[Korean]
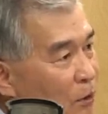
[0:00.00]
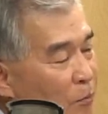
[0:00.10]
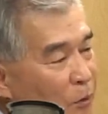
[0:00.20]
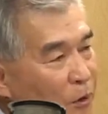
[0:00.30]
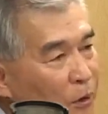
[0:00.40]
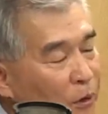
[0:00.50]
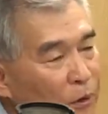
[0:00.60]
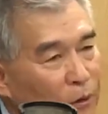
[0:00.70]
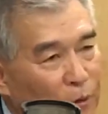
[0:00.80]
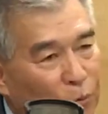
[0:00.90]
봐야 됩니다.
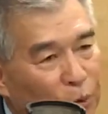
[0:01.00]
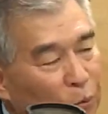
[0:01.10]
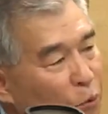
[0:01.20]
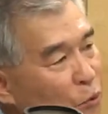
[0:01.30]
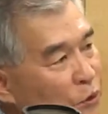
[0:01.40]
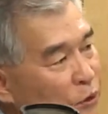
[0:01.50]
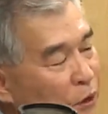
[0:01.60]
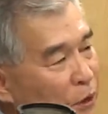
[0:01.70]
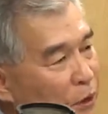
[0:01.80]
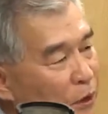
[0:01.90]
예. 우리 모두
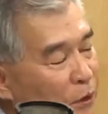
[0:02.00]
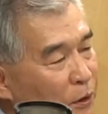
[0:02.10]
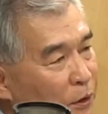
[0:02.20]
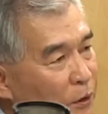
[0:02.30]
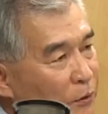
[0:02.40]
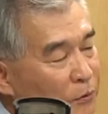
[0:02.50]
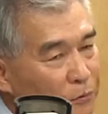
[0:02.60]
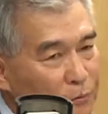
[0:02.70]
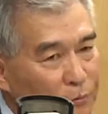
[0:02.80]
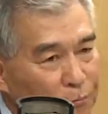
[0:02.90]
심각하게
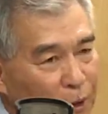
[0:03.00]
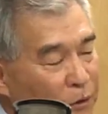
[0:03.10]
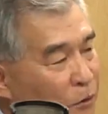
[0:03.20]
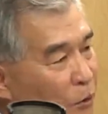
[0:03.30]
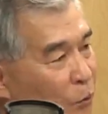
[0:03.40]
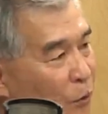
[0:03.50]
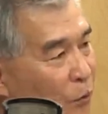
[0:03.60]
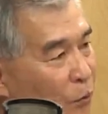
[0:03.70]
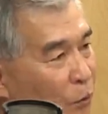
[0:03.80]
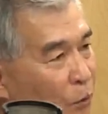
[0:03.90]
받아들이고
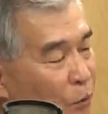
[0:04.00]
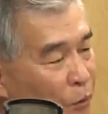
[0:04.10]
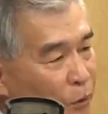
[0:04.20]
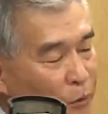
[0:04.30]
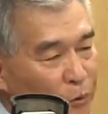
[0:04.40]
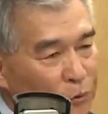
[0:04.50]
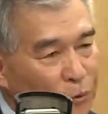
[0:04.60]
있고요. 음.